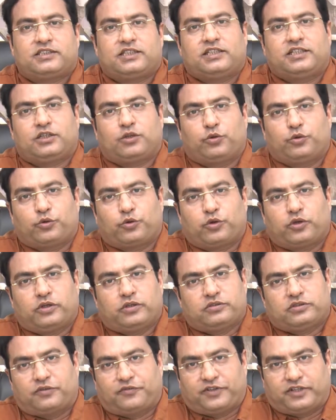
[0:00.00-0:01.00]
अधिक लोगों
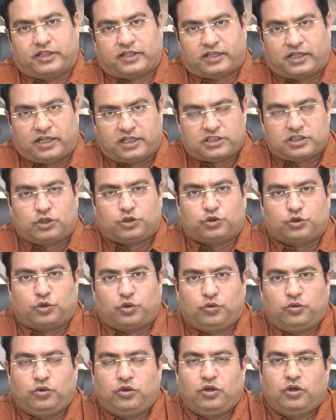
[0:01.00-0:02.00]
को सफ़ेद का इलाज कर चुका
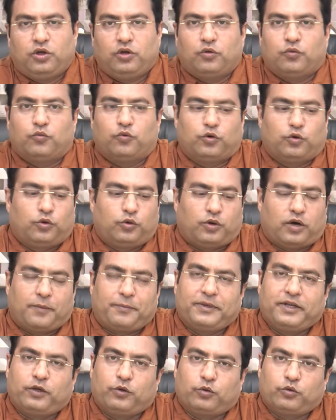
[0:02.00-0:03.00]
हूँ वो
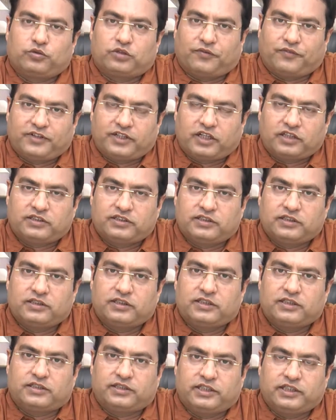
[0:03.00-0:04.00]
अपने रोग सफ़ेद
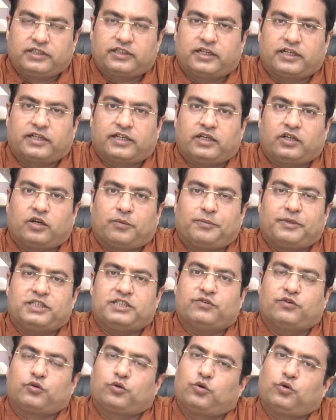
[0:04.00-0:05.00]
से ठीक करके और अपने
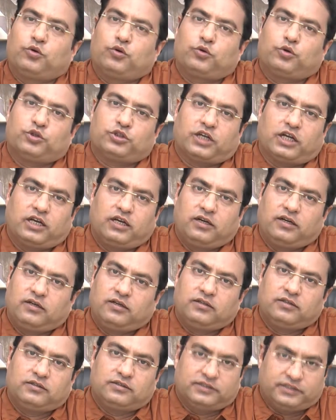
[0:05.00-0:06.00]
जीवन को खुशहाल
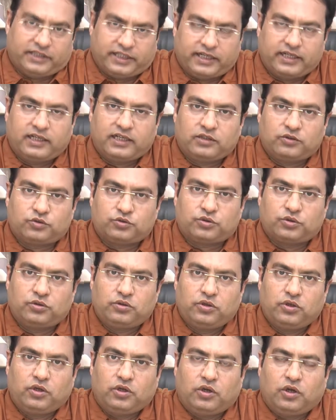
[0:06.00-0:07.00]
जी रहे हैं दोस्तों
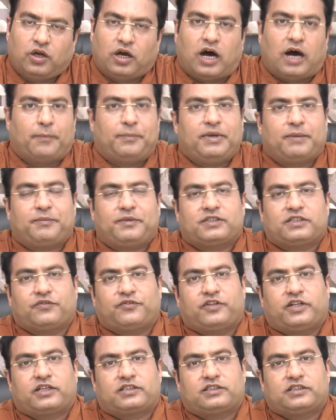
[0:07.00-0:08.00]
आप भी अपनी
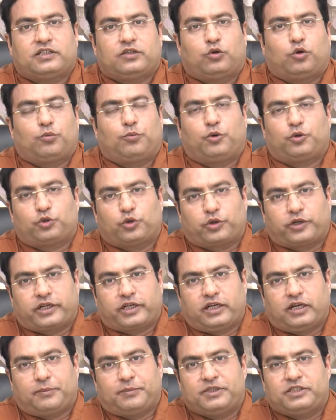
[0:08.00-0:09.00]
सफेद से रोग मुक्त होकर
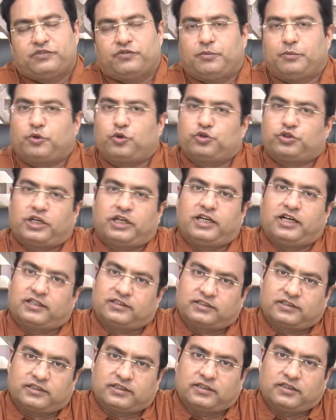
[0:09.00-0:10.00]
के अपने जीवन में खुशहाली ला
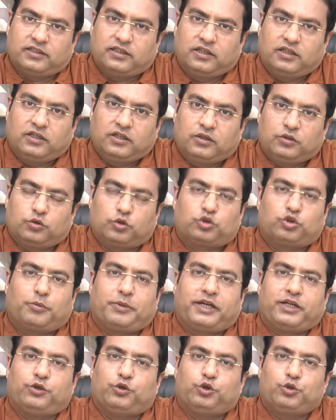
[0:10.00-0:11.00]
सकते हैं दोस्तों
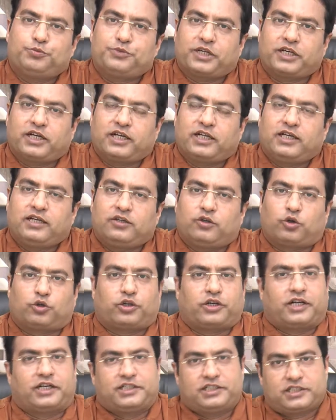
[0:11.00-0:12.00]
मेरा यूट्यूब चैनल है डॉक्टर
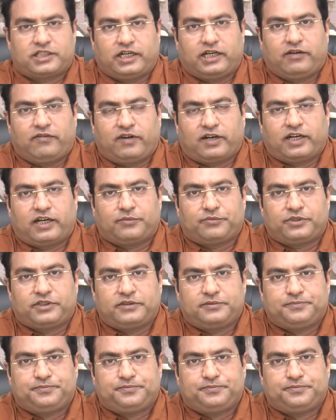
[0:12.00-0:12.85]
राजेश खंडेलवाल के नाम से